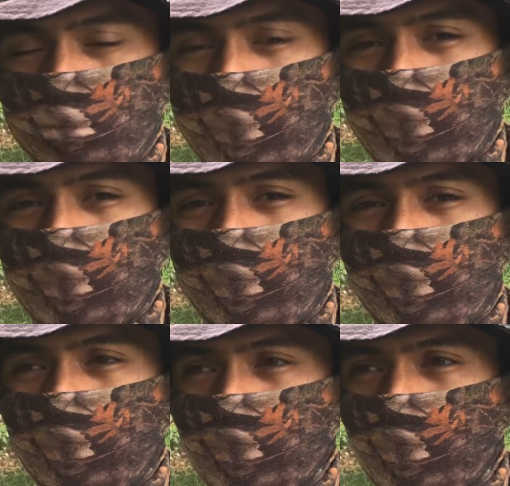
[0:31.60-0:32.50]
merek
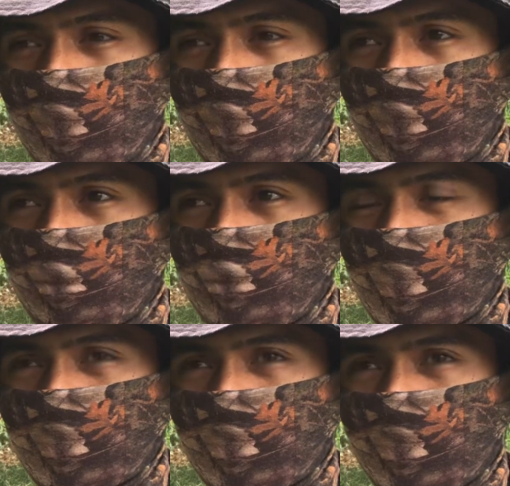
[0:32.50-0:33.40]
dagangnya
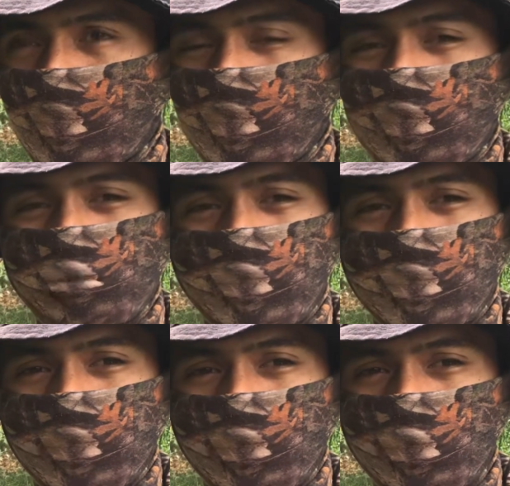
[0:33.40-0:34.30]
biasanya ada
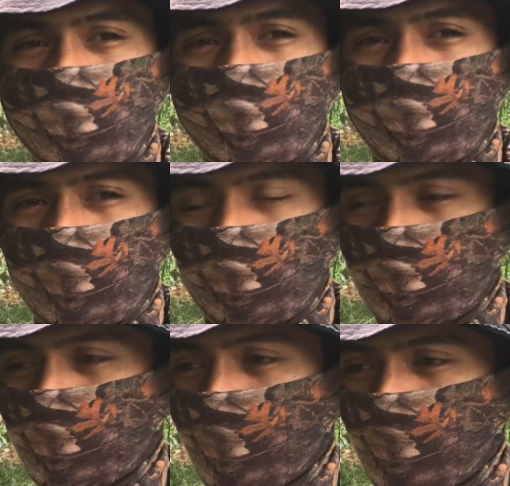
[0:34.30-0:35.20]
metindo kalau
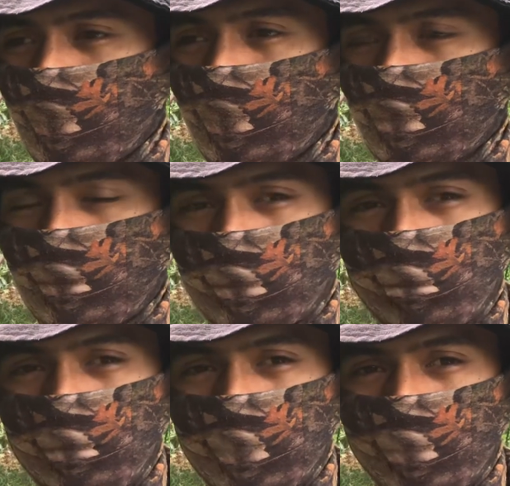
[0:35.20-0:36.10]
tidak ada teman-teman
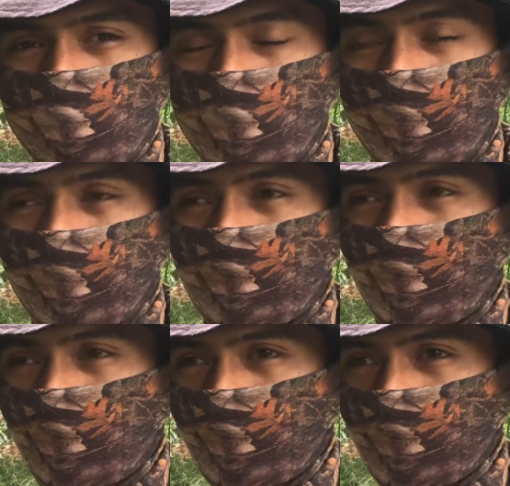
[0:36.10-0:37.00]
bisa menggunakan
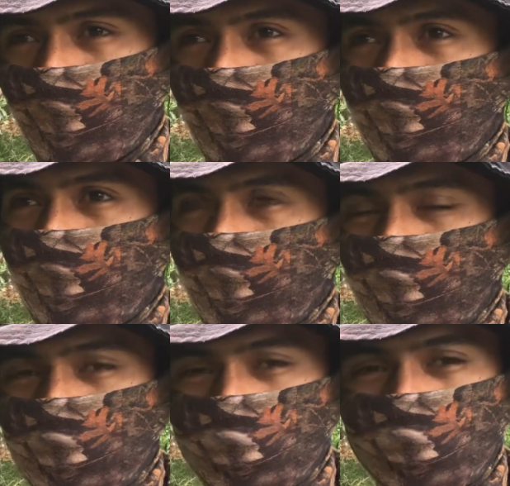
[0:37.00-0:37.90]
dangke itu
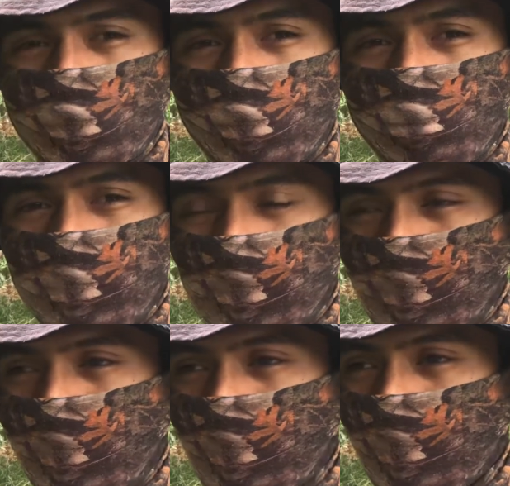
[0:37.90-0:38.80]
untuk
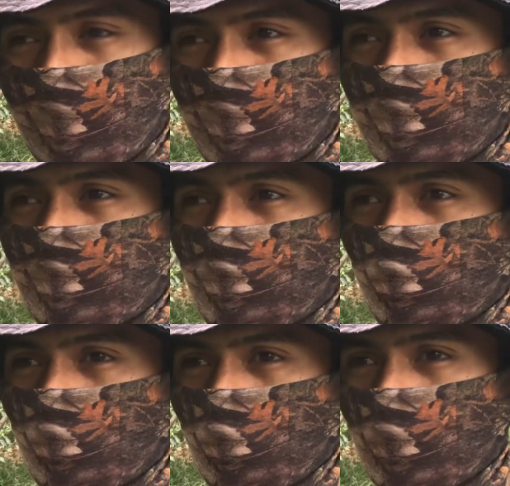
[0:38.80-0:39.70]
pencegahan
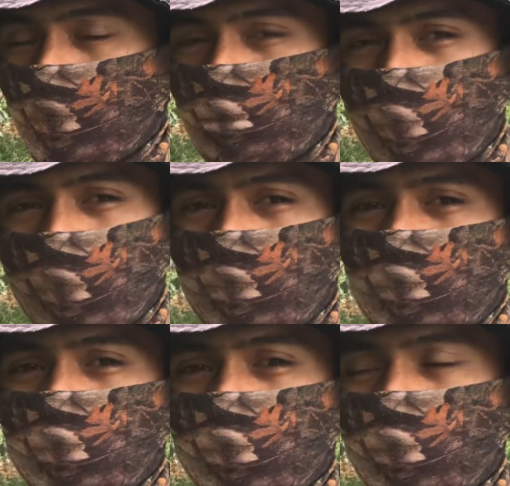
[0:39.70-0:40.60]
ulat bor
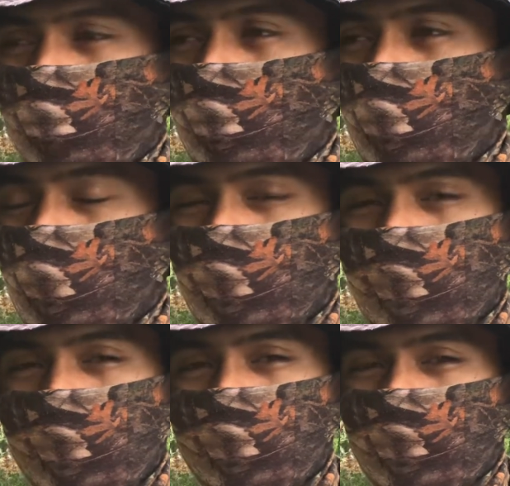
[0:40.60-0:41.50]
untuk membunuh
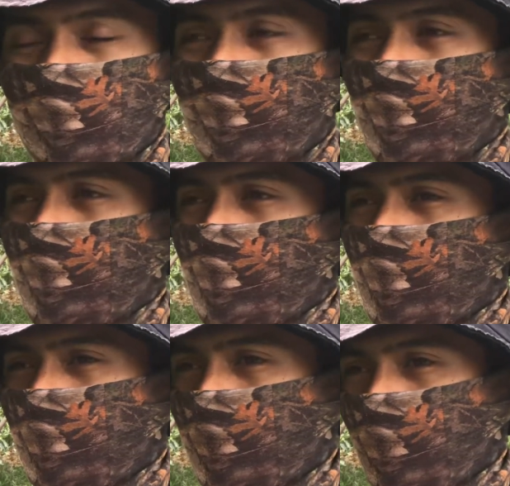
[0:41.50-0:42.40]
telur
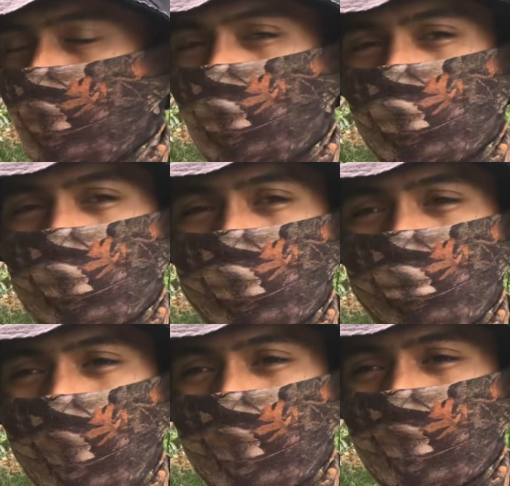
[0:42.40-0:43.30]
kalau untuk
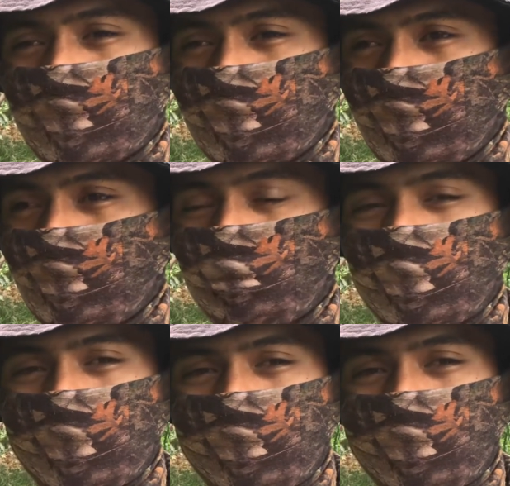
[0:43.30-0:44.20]
mengatasi
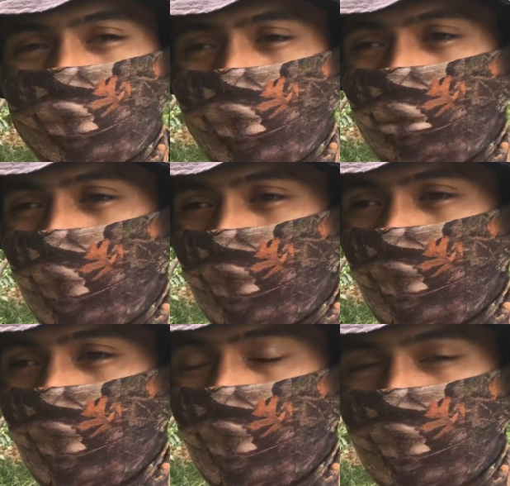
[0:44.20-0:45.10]
misalnya sudah parah
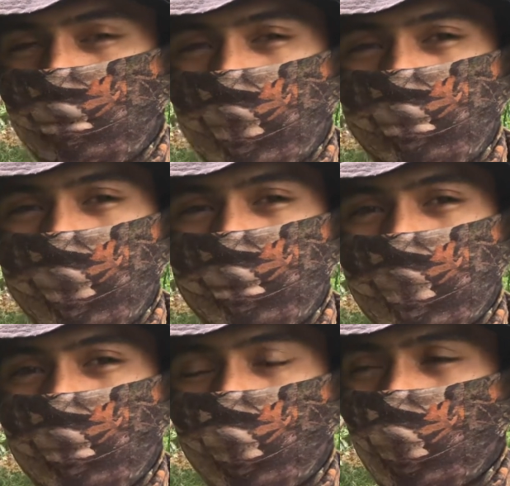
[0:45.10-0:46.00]
teman-teman bisa
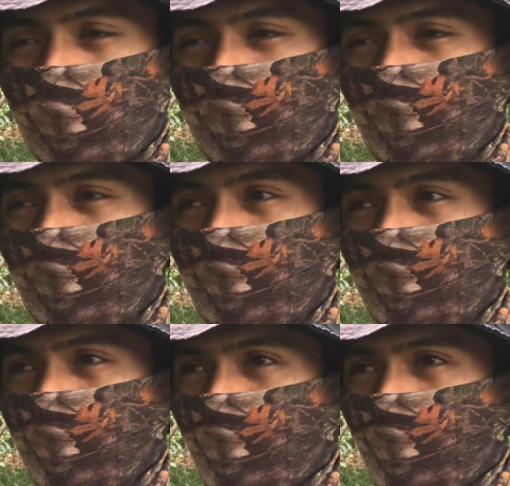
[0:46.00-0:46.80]
menggunakan